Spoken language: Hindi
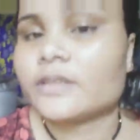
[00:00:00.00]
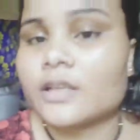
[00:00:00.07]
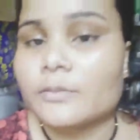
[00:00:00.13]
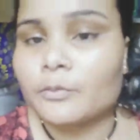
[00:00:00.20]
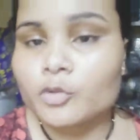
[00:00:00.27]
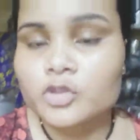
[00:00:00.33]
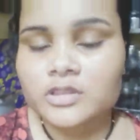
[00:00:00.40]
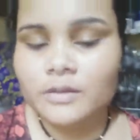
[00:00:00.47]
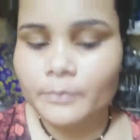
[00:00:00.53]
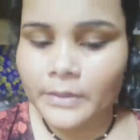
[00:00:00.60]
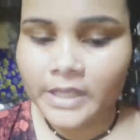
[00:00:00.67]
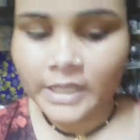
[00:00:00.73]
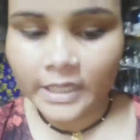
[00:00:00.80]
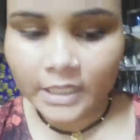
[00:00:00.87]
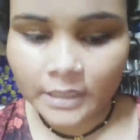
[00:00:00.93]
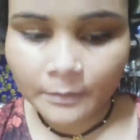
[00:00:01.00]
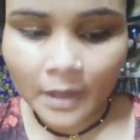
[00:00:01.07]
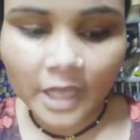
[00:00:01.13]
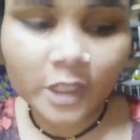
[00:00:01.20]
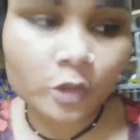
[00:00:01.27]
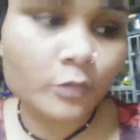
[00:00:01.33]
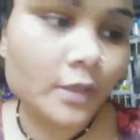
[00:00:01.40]
तरफ उसके पीने के लिए
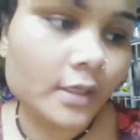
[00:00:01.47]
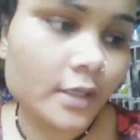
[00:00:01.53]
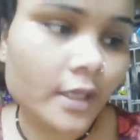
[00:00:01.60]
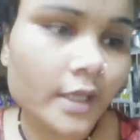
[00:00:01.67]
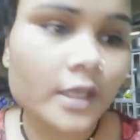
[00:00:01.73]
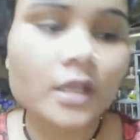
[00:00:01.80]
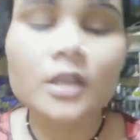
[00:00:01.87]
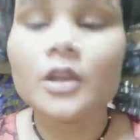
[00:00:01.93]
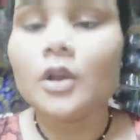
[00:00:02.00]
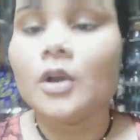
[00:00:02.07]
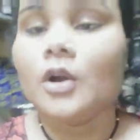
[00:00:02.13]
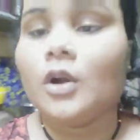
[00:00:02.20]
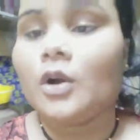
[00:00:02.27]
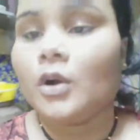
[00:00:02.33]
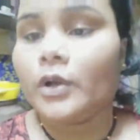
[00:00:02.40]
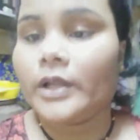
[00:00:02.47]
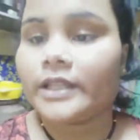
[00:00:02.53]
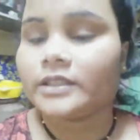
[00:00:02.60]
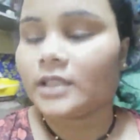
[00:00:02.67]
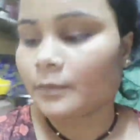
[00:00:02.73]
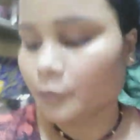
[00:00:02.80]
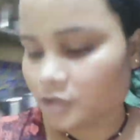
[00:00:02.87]
पानी उबल रहा है और
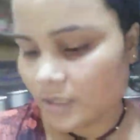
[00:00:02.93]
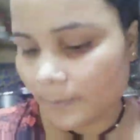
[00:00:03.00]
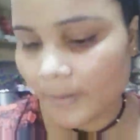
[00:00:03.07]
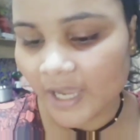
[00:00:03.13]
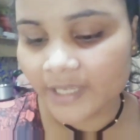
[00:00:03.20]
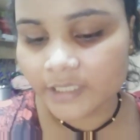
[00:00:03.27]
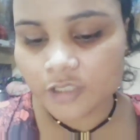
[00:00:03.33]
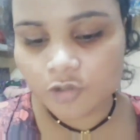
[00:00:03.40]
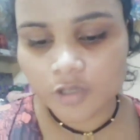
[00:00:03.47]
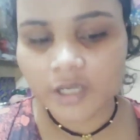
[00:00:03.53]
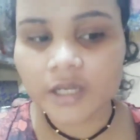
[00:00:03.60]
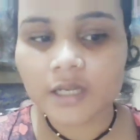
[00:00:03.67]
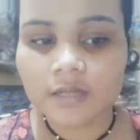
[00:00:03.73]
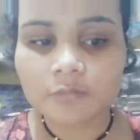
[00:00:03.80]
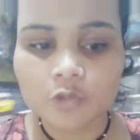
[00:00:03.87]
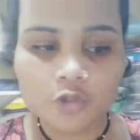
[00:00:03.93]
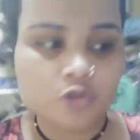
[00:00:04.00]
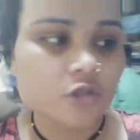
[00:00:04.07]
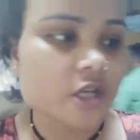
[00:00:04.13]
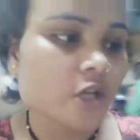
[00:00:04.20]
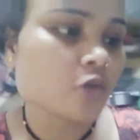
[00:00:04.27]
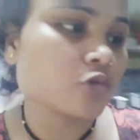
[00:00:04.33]
एक तरफ उसका पानी जो है गर्म हो
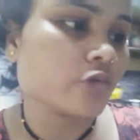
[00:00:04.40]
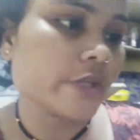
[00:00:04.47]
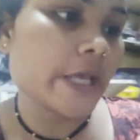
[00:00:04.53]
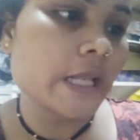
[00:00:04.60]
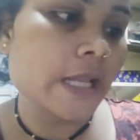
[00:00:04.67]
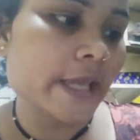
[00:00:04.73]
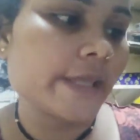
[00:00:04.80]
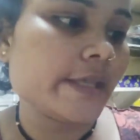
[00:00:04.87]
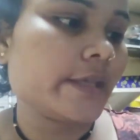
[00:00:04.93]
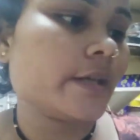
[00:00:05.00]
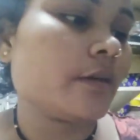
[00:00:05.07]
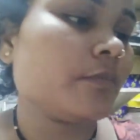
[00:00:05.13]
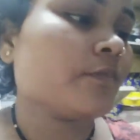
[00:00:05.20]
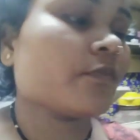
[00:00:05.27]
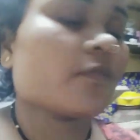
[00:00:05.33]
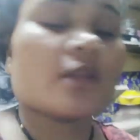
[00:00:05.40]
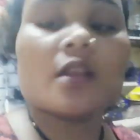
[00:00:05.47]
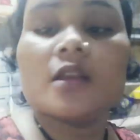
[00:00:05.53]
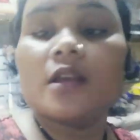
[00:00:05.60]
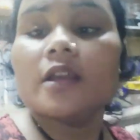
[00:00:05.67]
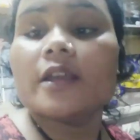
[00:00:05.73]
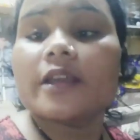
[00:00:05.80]
चुका है उसको नहलाएंगे अब
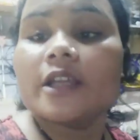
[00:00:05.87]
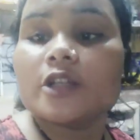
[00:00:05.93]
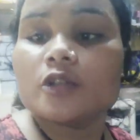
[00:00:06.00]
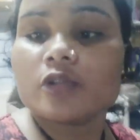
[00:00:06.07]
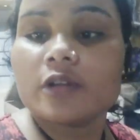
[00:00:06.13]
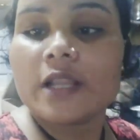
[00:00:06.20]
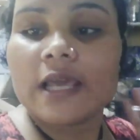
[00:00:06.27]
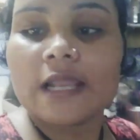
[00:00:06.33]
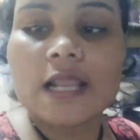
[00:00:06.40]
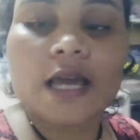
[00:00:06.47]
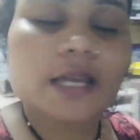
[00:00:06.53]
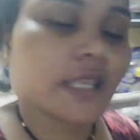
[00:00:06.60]
किट्टू को नहला